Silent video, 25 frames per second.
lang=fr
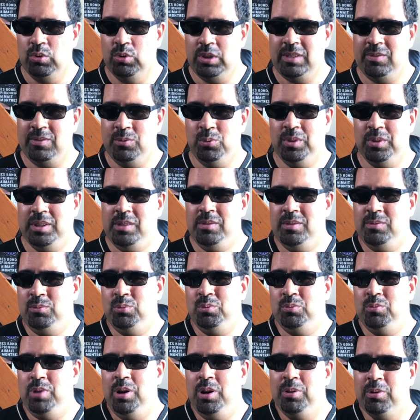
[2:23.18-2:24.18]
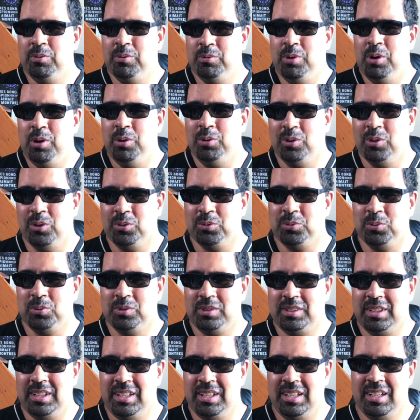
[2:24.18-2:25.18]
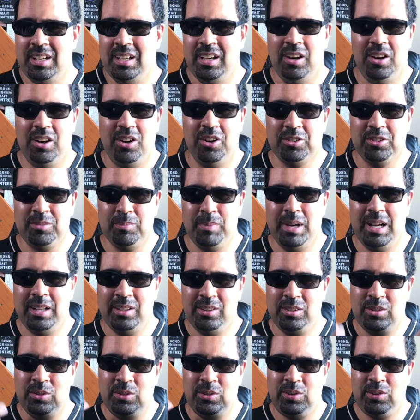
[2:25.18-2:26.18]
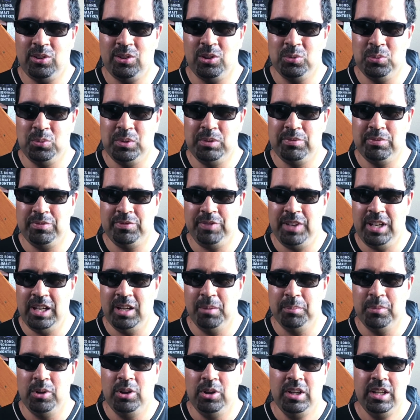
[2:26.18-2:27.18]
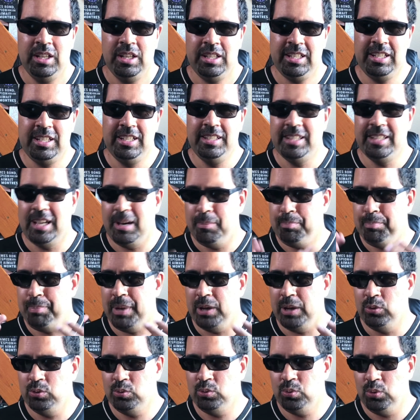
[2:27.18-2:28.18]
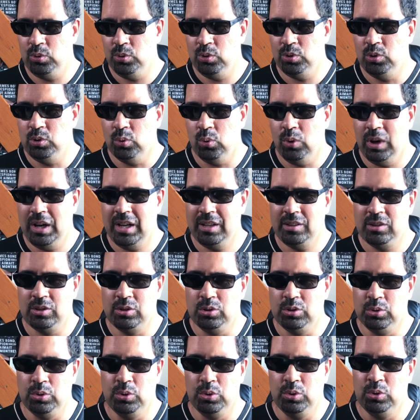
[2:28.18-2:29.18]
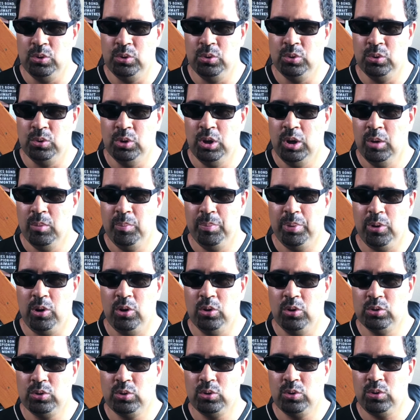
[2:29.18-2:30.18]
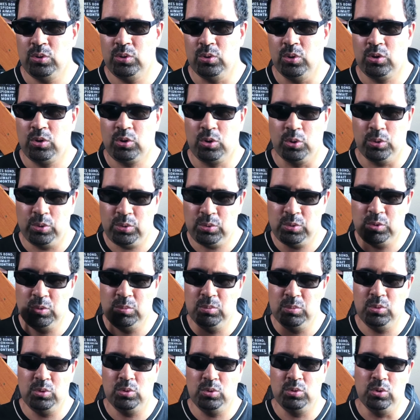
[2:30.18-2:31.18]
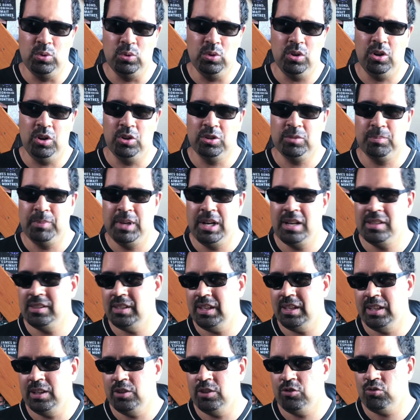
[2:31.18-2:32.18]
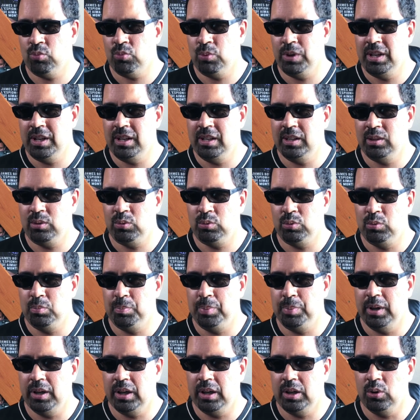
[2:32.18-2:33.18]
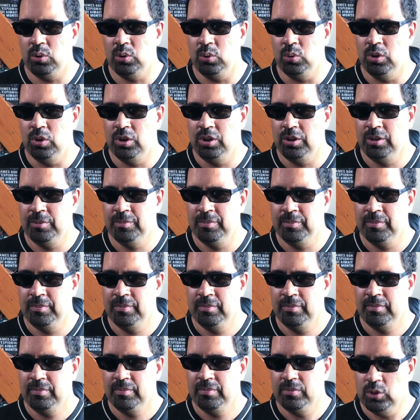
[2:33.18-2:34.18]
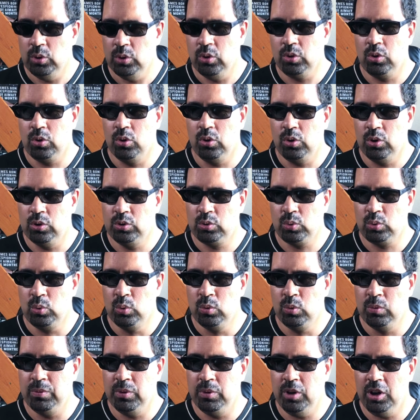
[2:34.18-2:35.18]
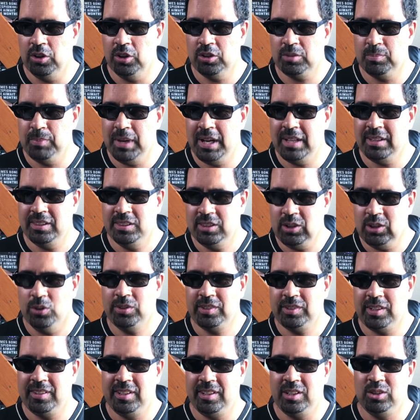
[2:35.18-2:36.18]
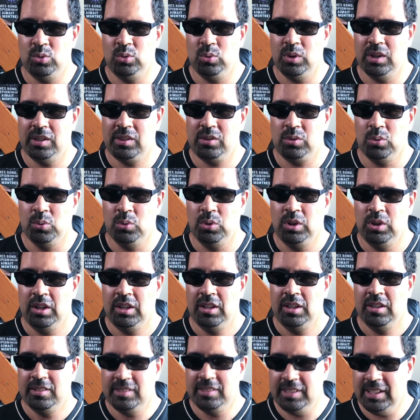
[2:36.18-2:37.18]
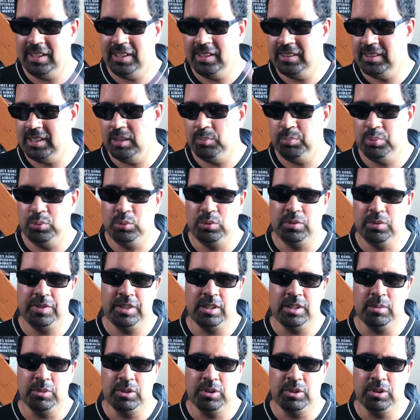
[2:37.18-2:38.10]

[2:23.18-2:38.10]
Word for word: vous, vous, en doutez, Ant-Man s'ennuie ferme, il n'a pas du tout le droit de prendre son costume de Ant-Man et jouer les super-héros. Donc on retrouve Ant-Man dans cette situation dès les débuts du film.